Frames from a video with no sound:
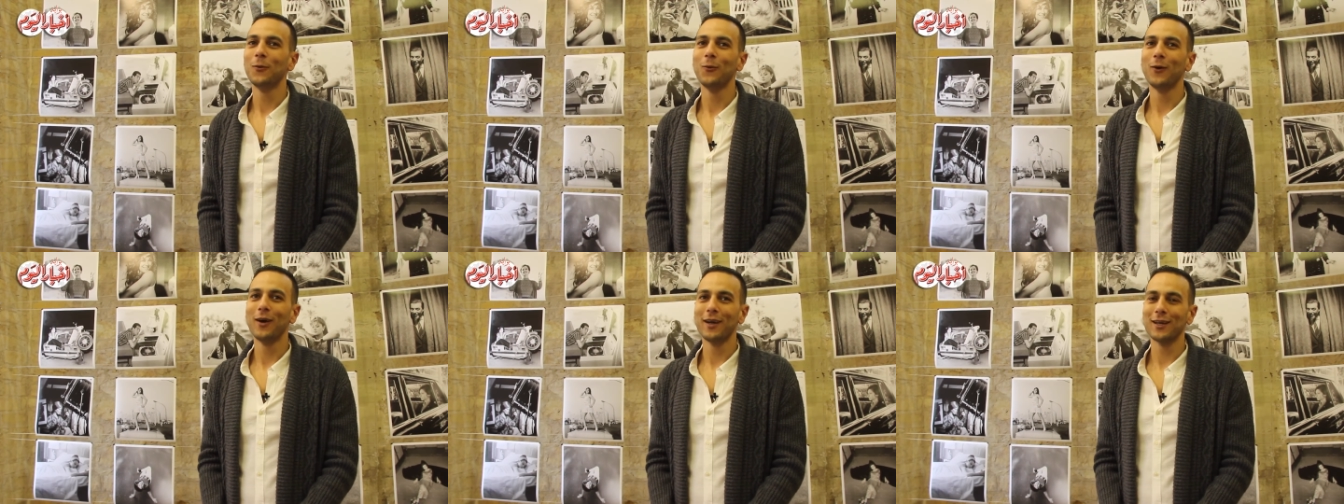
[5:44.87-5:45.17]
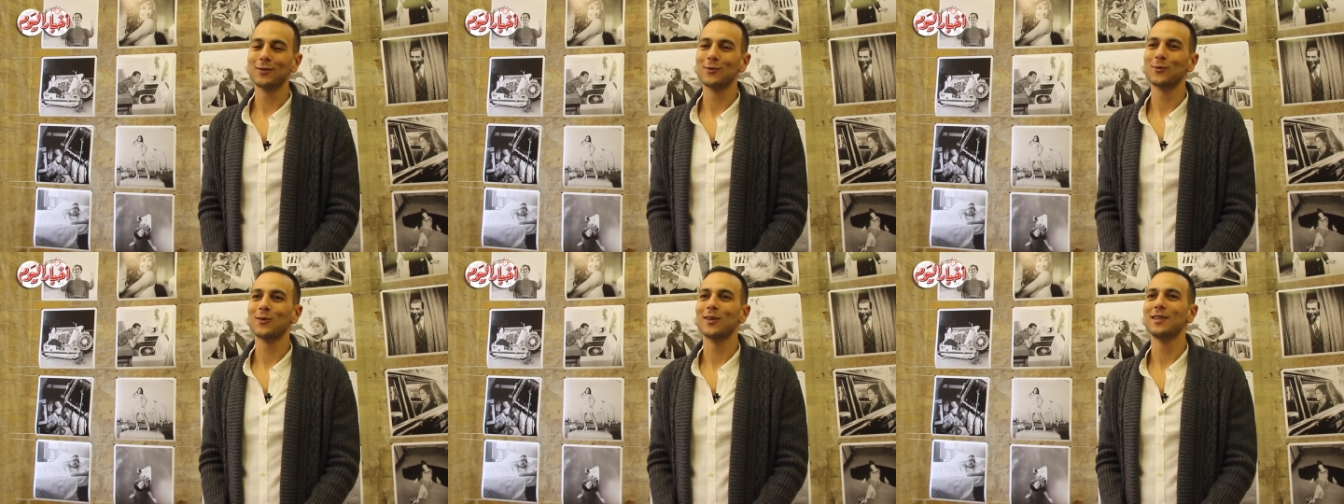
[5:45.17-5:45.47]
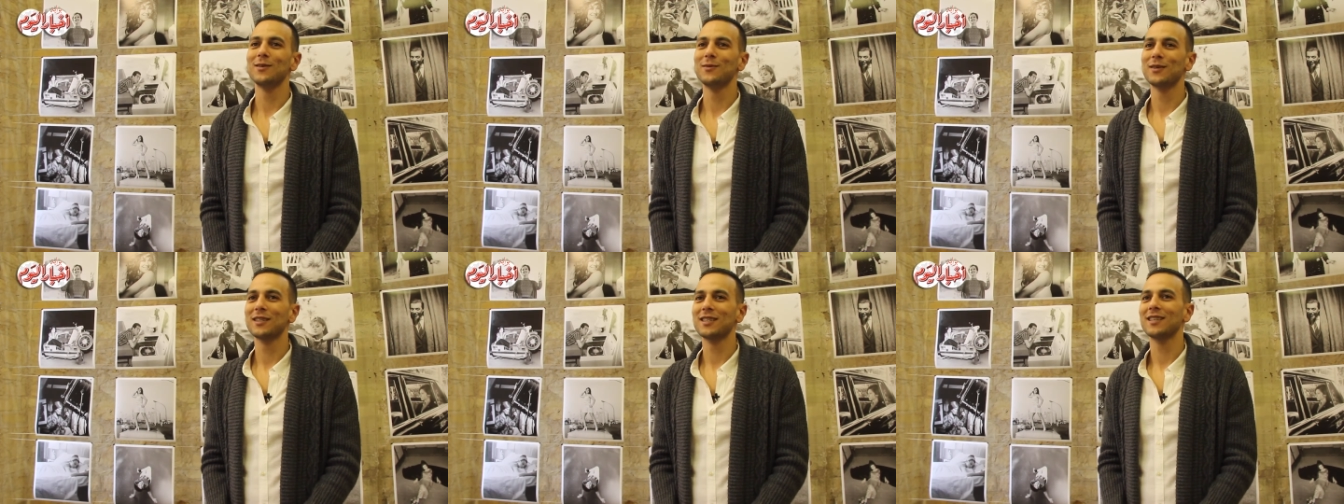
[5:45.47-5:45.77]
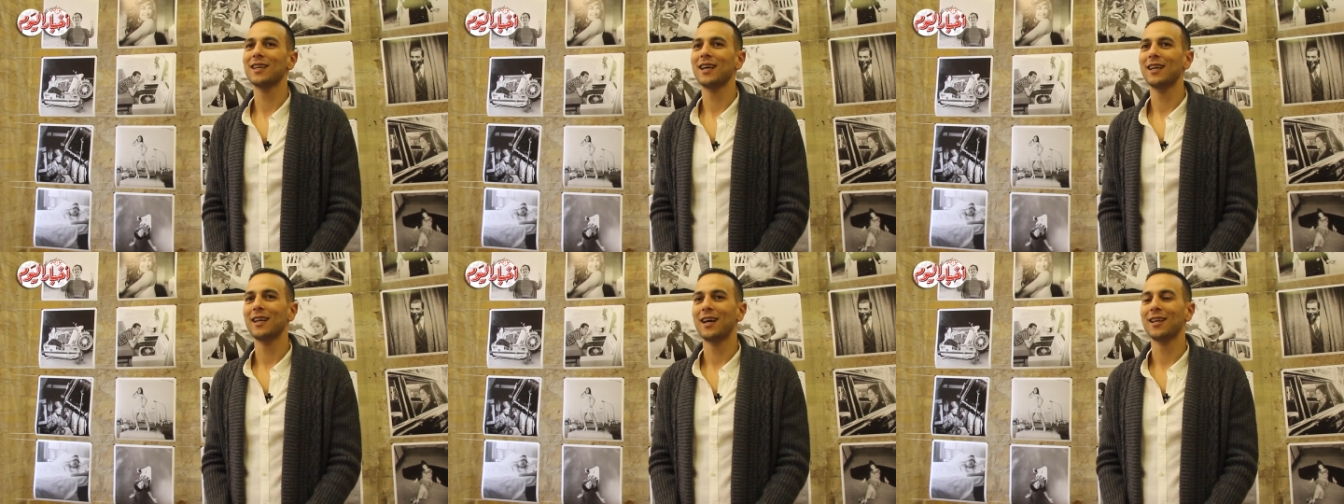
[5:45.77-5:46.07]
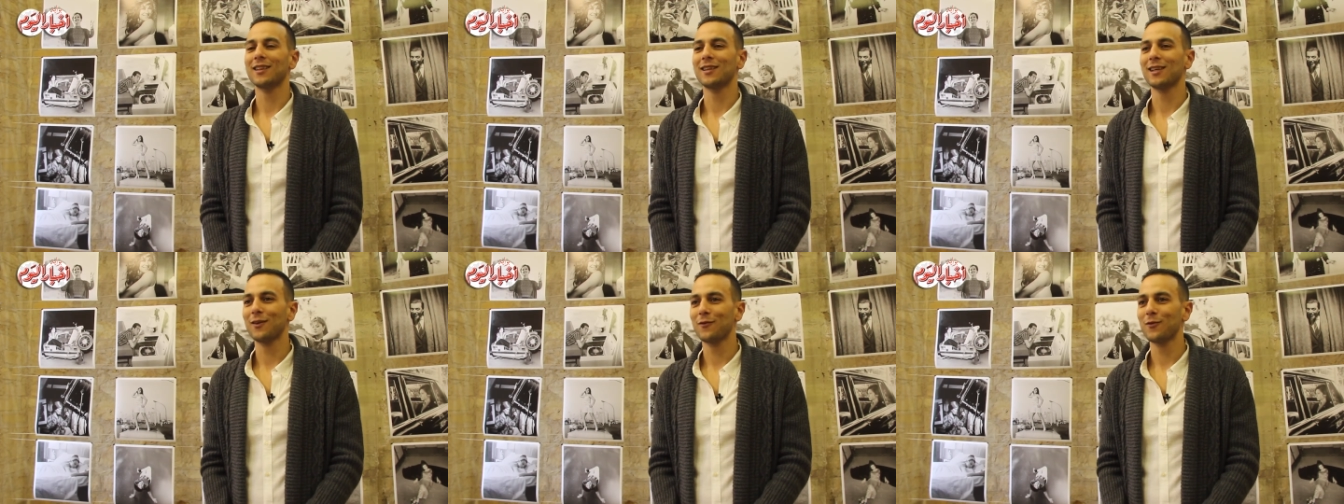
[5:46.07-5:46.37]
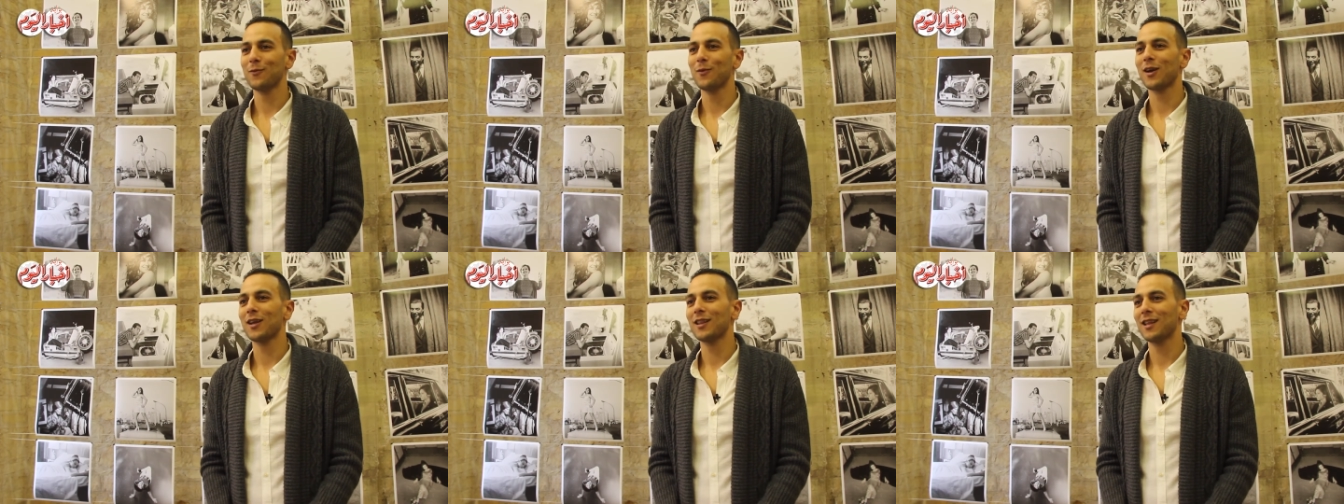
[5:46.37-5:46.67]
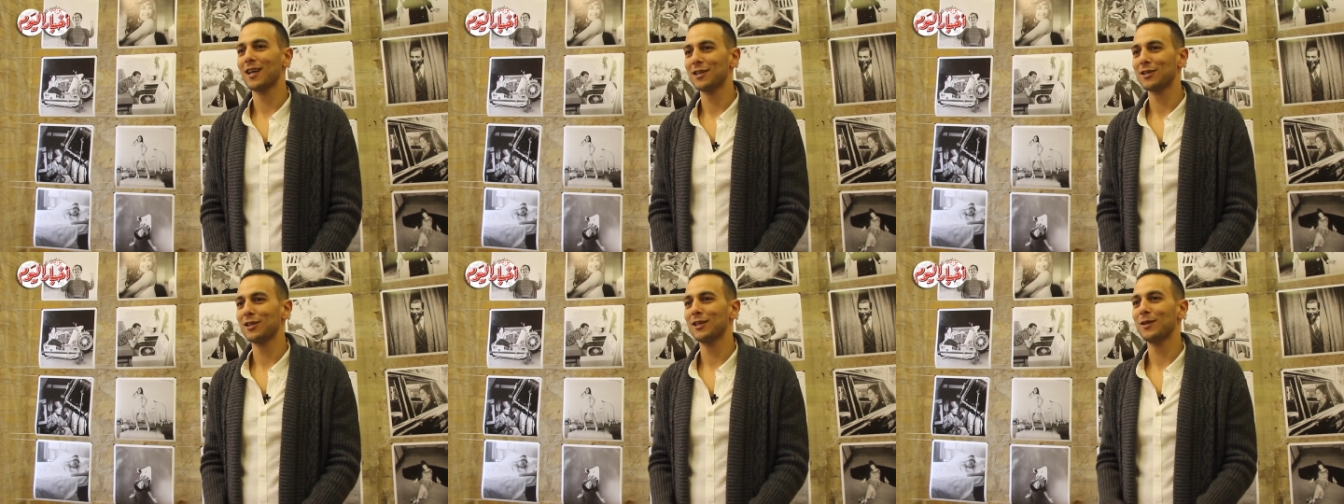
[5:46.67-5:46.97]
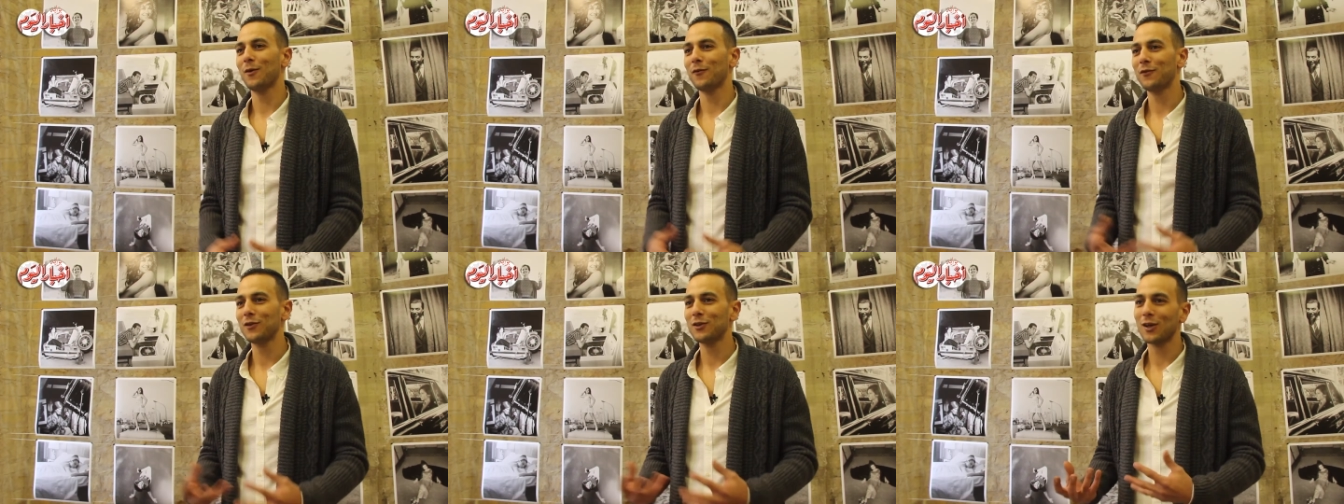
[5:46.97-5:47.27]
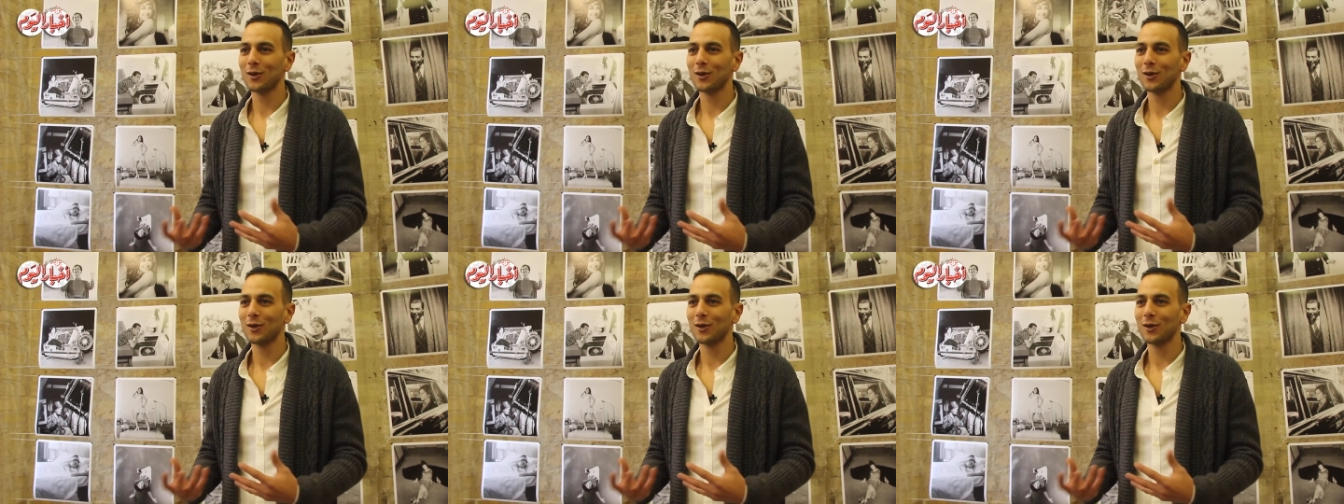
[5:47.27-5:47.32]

وهي الصوره دي بس احنا حطينا في المعرض علشان يبقى في